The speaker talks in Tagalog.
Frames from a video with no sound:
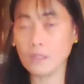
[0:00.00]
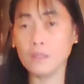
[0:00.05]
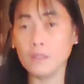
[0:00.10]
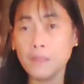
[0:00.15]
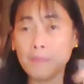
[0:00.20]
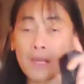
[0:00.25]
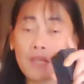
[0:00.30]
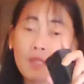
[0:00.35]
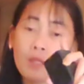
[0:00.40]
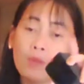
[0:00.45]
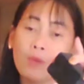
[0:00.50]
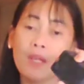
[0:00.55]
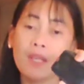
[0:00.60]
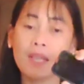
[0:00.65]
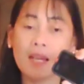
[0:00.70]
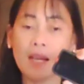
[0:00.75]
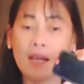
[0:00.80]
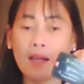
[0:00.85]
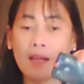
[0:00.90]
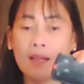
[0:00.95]
'di ba? So
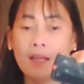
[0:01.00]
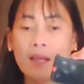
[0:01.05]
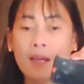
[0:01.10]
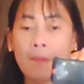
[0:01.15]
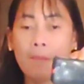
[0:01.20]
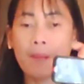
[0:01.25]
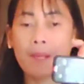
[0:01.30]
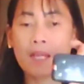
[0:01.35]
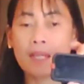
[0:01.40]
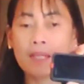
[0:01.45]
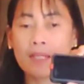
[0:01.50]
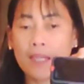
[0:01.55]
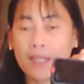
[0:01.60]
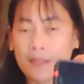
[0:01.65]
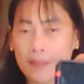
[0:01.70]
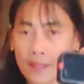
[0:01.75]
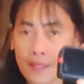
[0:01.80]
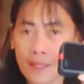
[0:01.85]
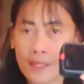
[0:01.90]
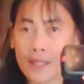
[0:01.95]
kaya parang
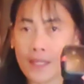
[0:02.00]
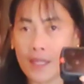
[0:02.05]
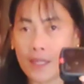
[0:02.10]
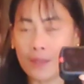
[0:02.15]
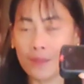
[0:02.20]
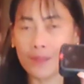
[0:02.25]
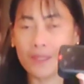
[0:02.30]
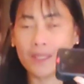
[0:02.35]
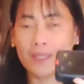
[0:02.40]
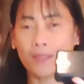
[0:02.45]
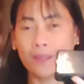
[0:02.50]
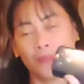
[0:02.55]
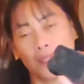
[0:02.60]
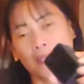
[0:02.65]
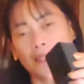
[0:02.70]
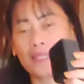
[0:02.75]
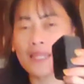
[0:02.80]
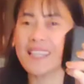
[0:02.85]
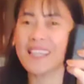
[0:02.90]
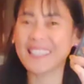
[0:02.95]
naintriga ako dito.
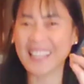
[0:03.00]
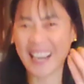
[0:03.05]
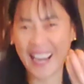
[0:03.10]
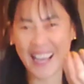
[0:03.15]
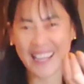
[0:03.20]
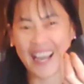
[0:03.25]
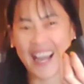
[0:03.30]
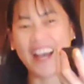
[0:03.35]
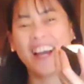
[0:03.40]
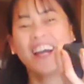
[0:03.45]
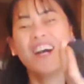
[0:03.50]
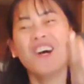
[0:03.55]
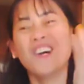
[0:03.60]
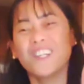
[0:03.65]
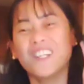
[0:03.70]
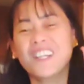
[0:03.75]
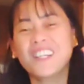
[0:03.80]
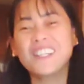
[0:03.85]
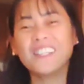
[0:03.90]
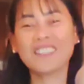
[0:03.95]
Naintriga talaga. Na